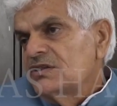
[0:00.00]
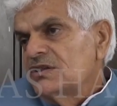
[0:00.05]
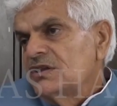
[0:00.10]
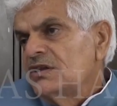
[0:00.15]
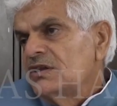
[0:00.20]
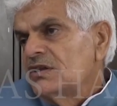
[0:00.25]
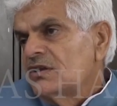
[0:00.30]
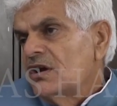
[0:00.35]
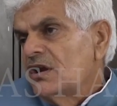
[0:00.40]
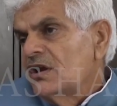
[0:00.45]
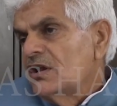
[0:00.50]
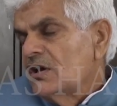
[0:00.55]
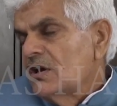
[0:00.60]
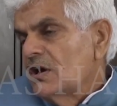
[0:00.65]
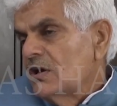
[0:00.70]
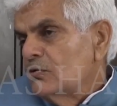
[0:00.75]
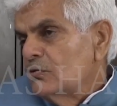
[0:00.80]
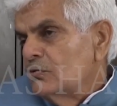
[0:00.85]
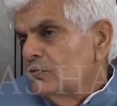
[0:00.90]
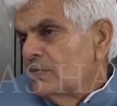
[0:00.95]
तीन काले
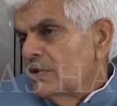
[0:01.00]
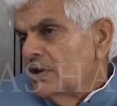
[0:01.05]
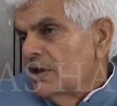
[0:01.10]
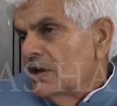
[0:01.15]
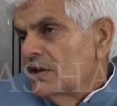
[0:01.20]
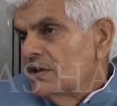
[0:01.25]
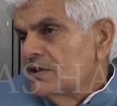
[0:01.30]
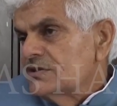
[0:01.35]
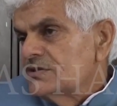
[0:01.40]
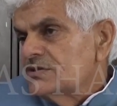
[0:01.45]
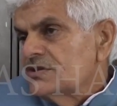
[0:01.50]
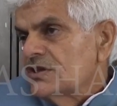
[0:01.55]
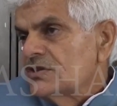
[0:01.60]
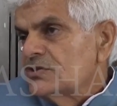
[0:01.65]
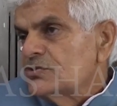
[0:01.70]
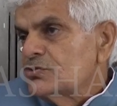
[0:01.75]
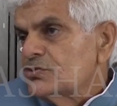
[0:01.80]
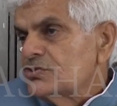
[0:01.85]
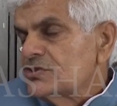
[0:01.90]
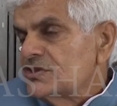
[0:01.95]
कानून बनाए
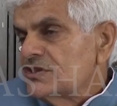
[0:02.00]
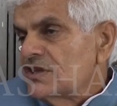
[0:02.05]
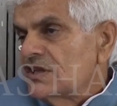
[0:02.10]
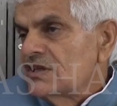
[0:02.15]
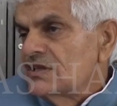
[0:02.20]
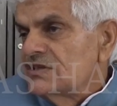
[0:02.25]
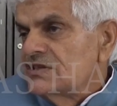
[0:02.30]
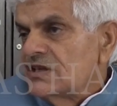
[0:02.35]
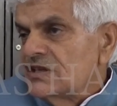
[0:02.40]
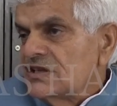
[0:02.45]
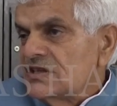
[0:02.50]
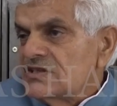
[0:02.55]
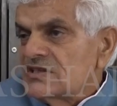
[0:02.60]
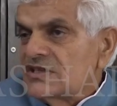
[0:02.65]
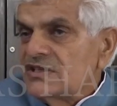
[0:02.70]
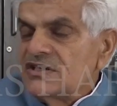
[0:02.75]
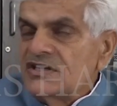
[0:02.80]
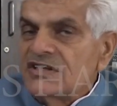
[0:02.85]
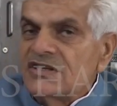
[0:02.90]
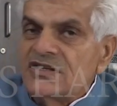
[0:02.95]
700 से ज़्यादा जाने
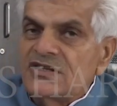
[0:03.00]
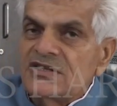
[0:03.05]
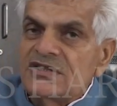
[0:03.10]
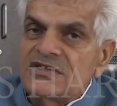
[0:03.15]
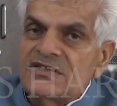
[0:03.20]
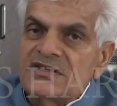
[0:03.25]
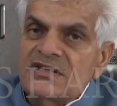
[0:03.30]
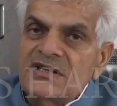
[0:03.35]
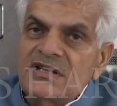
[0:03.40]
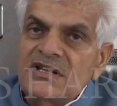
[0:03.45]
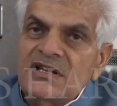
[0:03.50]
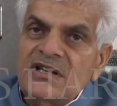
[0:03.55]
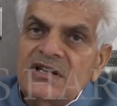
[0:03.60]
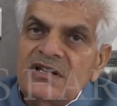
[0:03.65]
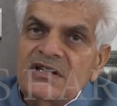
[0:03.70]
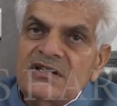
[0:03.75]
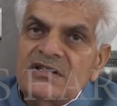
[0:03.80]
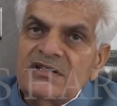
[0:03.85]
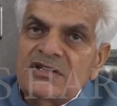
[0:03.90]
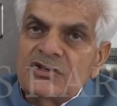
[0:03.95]
चली गई
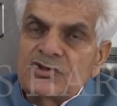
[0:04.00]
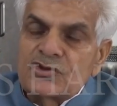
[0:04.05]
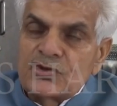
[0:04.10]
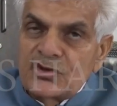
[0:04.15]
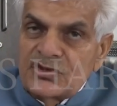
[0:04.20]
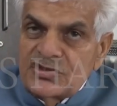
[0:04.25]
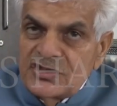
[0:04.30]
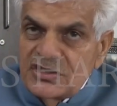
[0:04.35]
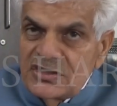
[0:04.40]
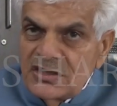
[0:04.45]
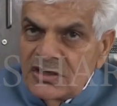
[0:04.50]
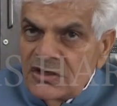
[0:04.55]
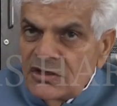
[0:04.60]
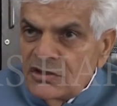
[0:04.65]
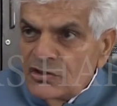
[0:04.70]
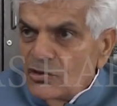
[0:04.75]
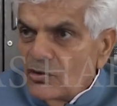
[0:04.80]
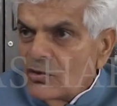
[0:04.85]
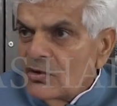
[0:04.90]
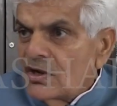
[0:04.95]
380 दिन
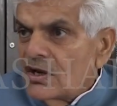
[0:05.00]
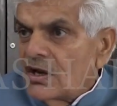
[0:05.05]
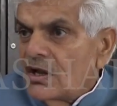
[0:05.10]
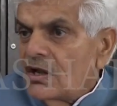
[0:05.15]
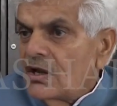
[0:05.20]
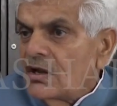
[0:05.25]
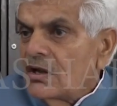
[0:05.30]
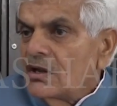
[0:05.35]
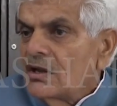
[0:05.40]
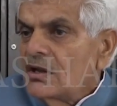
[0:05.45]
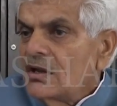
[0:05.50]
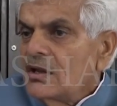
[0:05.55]
आंदोलन रहा